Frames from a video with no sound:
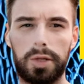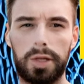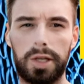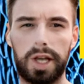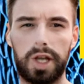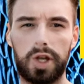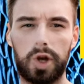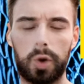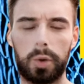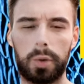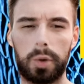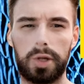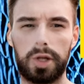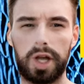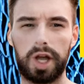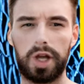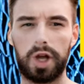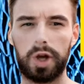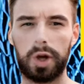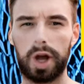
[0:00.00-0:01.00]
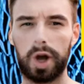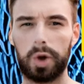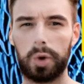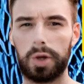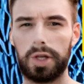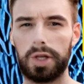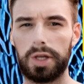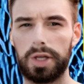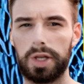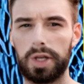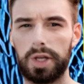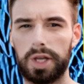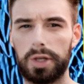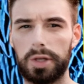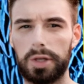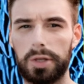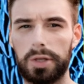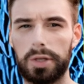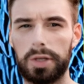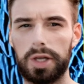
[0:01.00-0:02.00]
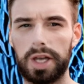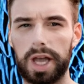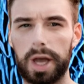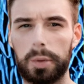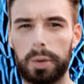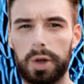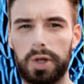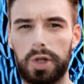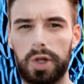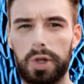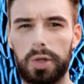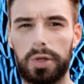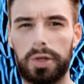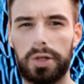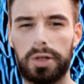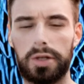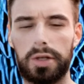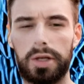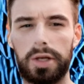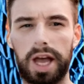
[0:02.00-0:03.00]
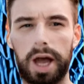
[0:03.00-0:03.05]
Les troubles tels que la cholécystite, l'hépatite,